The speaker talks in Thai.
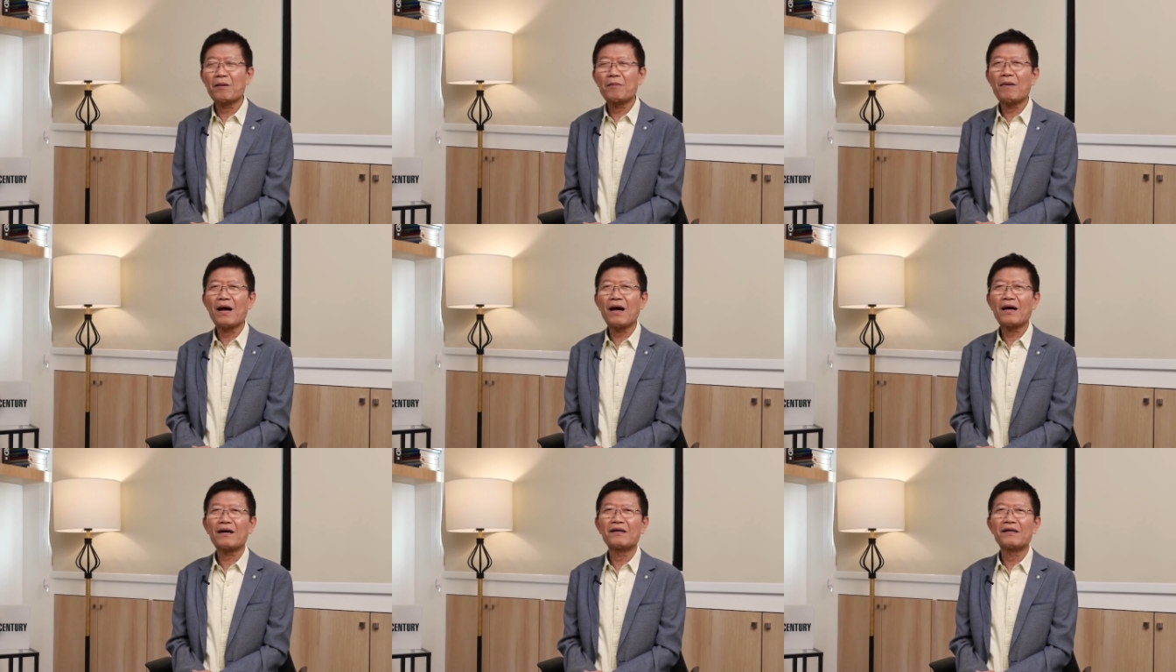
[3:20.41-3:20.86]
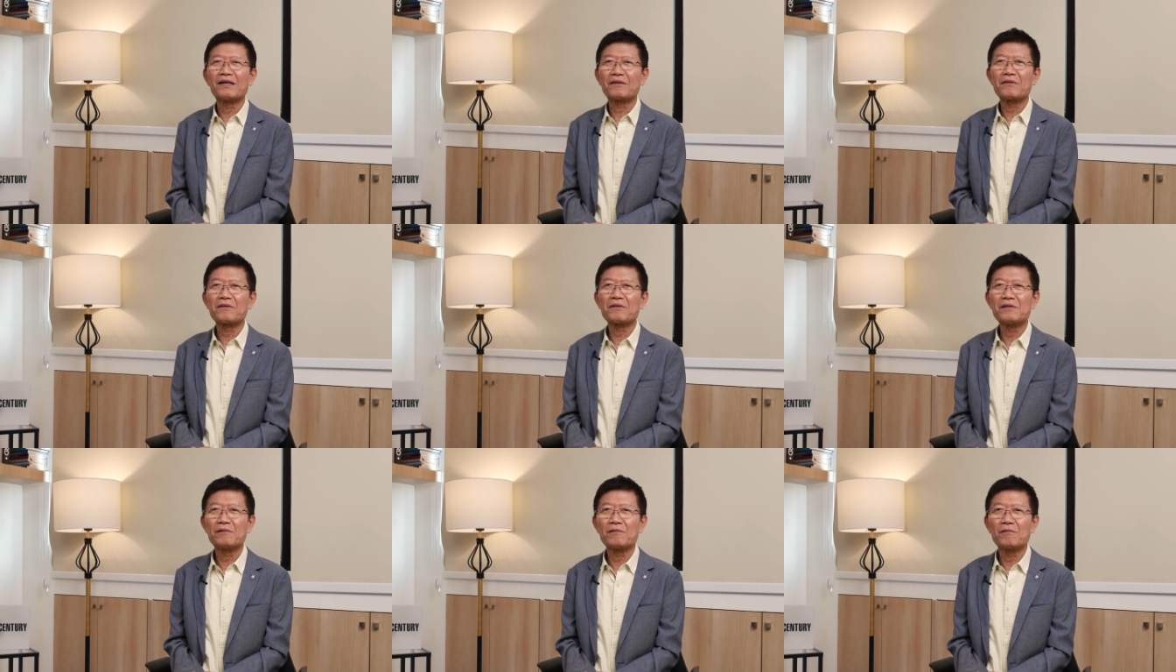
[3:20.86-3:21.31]
มากๆเลย
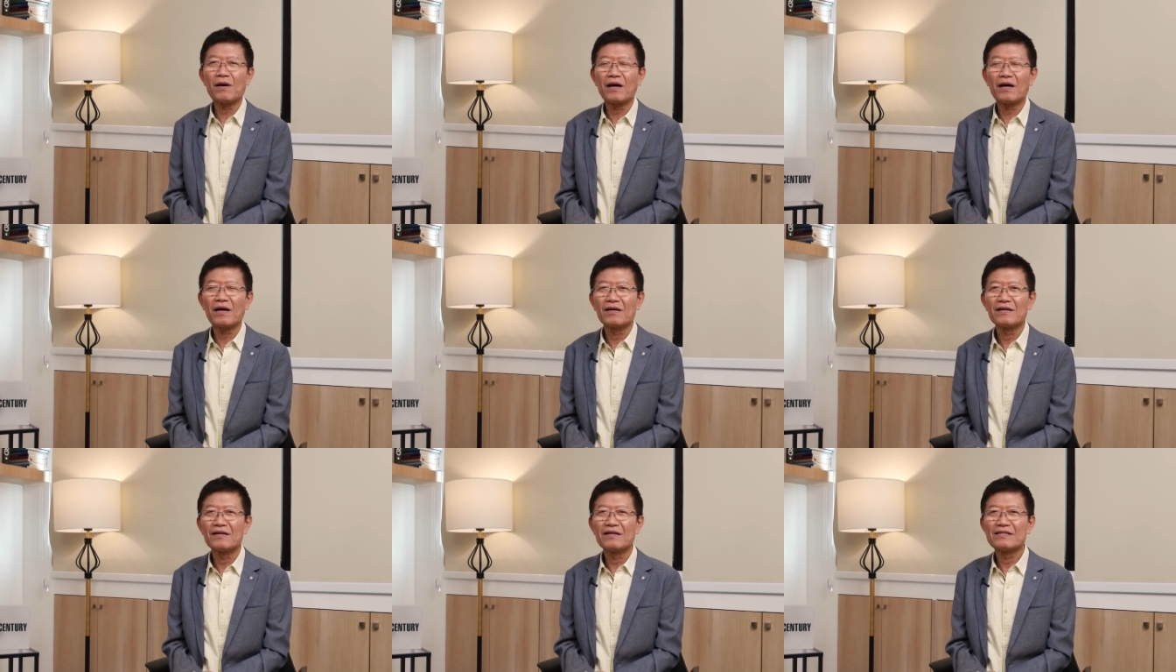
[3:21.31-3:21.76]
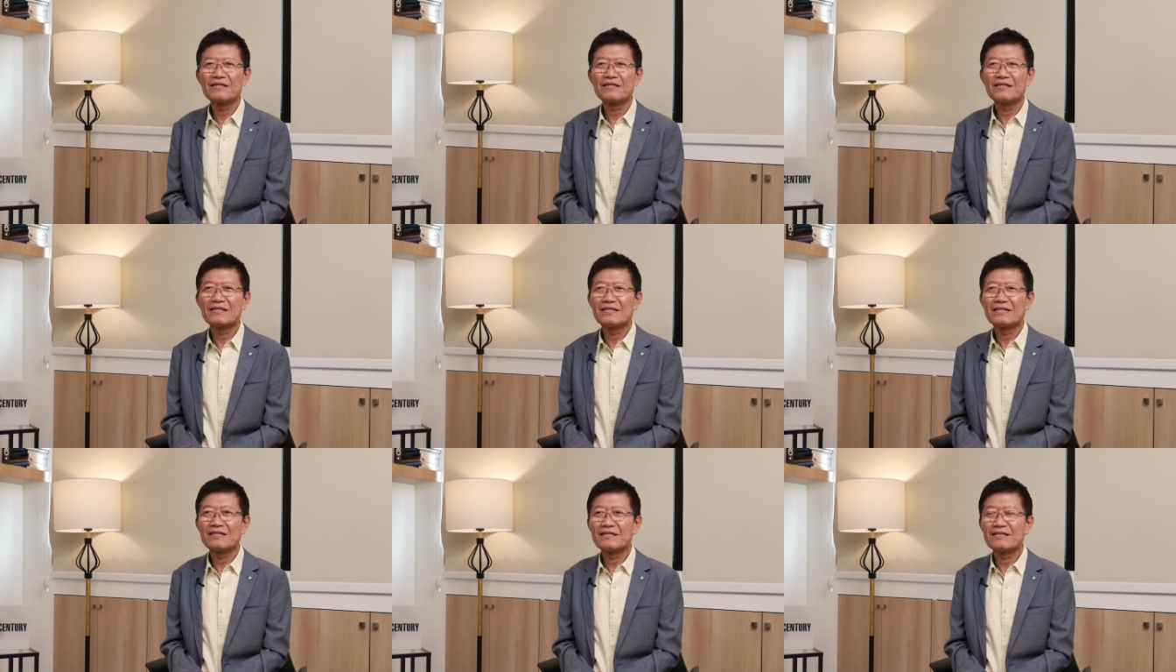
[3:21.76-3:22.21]
ก็คือว่าทิ
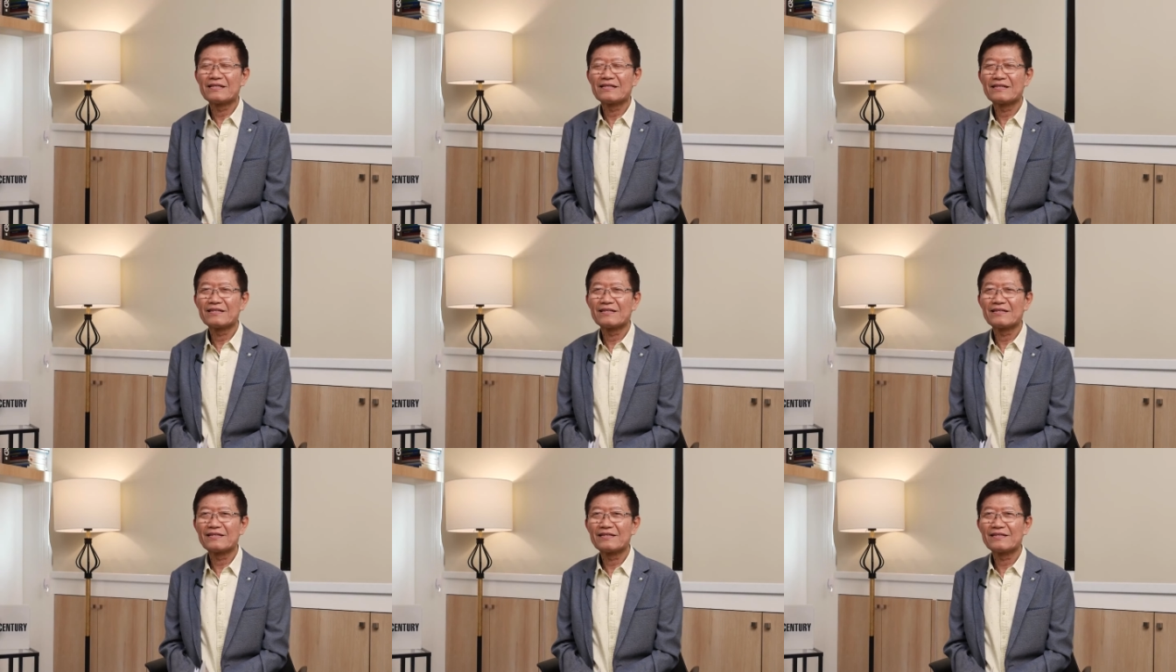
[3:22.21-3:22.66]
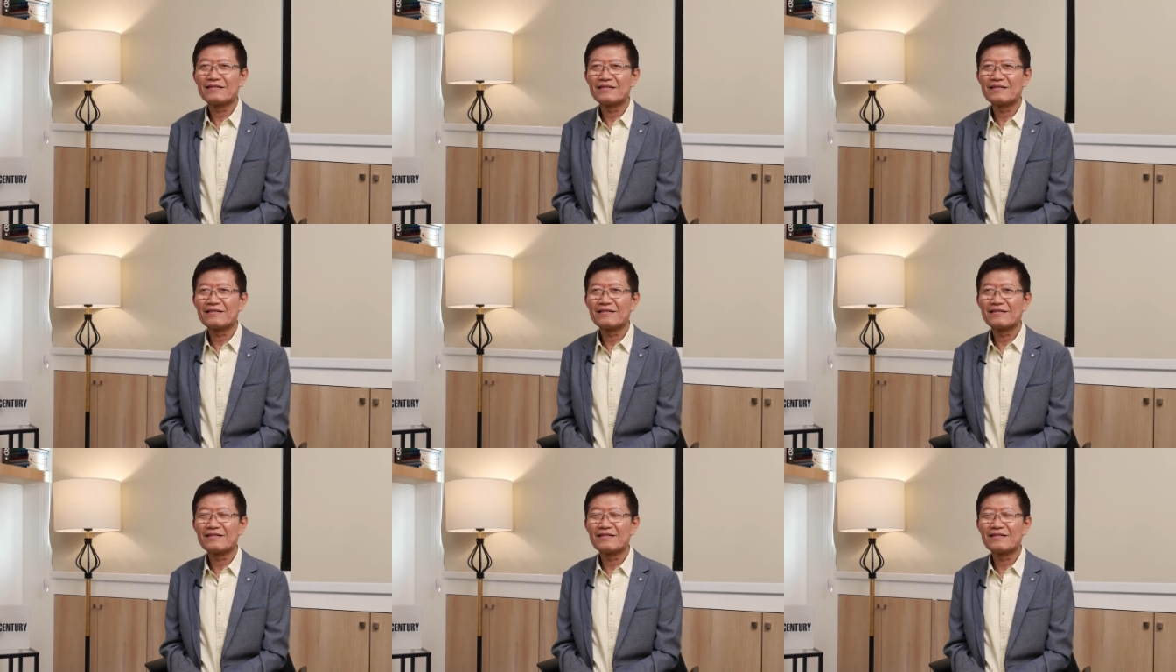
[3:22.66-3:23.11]
ศทางคุณทักษิณกับทิศ
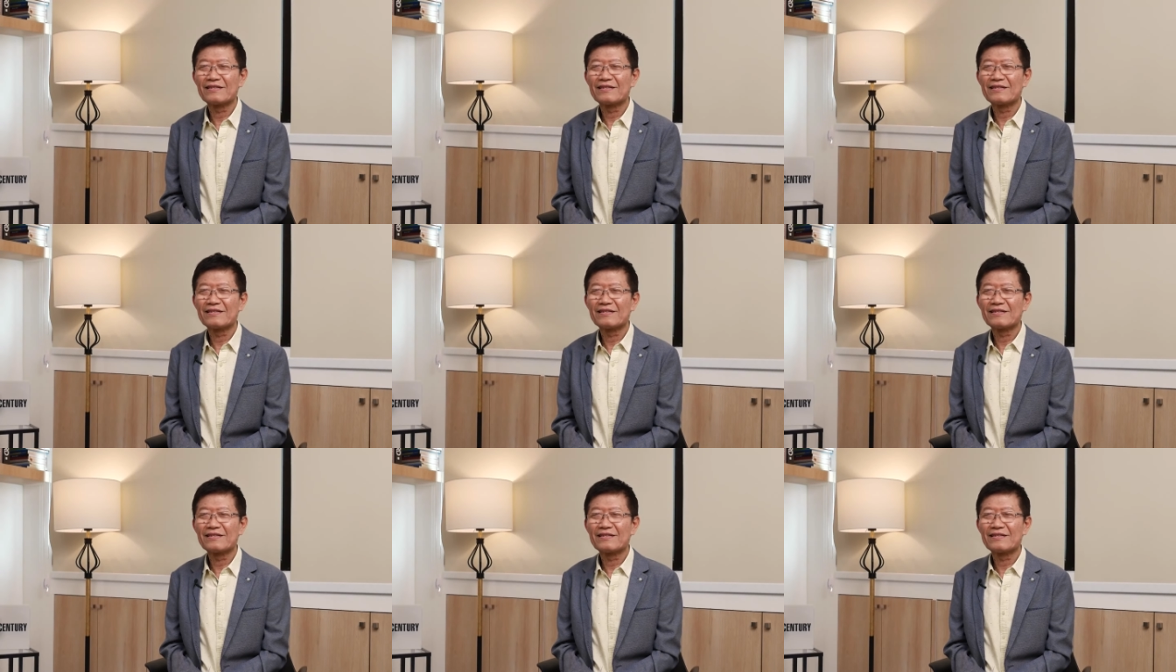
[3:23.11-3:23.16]
ทางรัฐ